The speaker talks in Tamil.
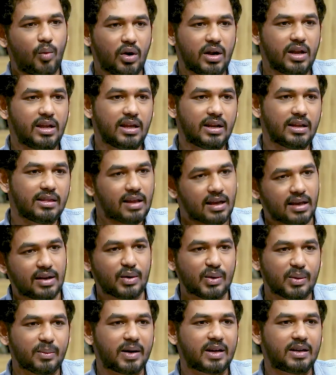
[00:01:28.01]
மொழி
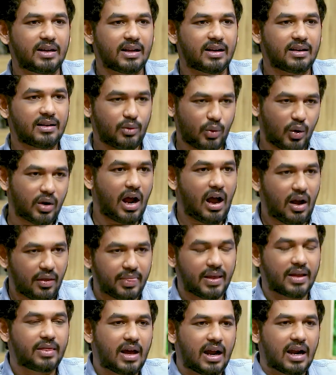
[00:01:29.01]
இருந்தால் இன்னும் பெட்டர் ஒரு
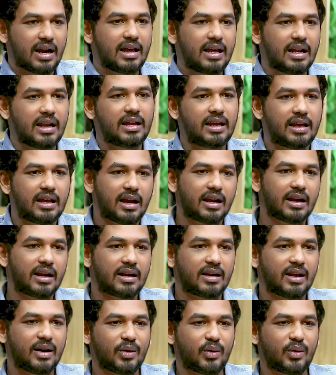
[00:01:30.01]
அந்தந்த ஆளுங்களுக்கு கனெக்ட்